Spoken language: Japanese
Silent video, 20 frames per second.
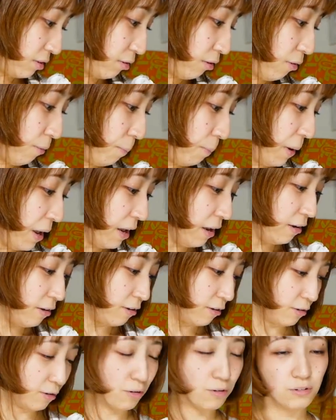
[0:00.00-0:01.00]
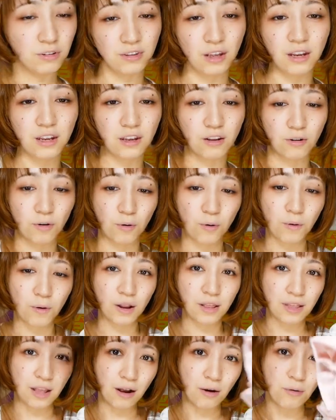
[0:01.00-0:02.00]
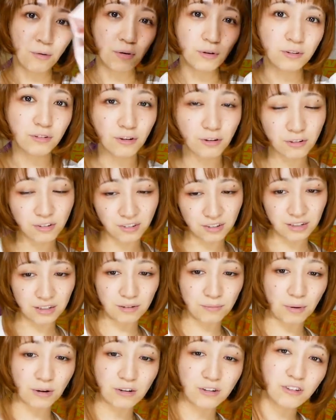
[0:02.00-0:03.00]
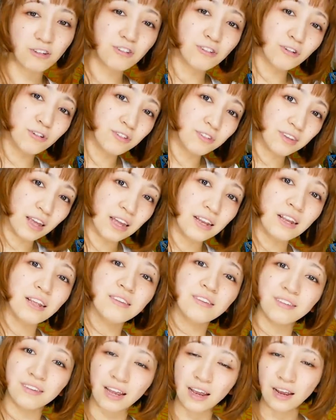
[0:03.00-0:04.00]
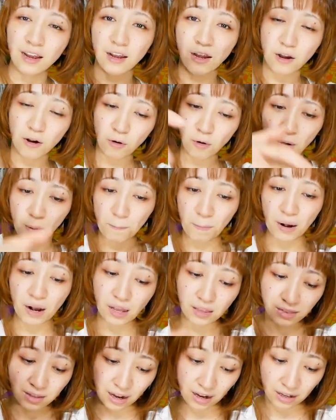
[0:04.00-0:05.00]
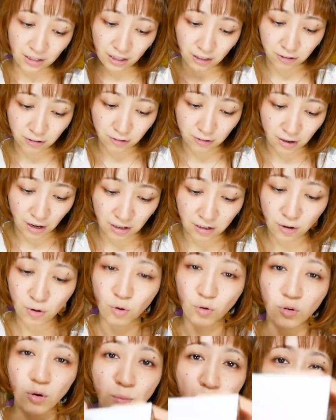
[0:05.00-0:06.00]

そのピンクのさっきのこれね包装紙、まあ、クッション材ですねこれパカって開けた瞬間にこの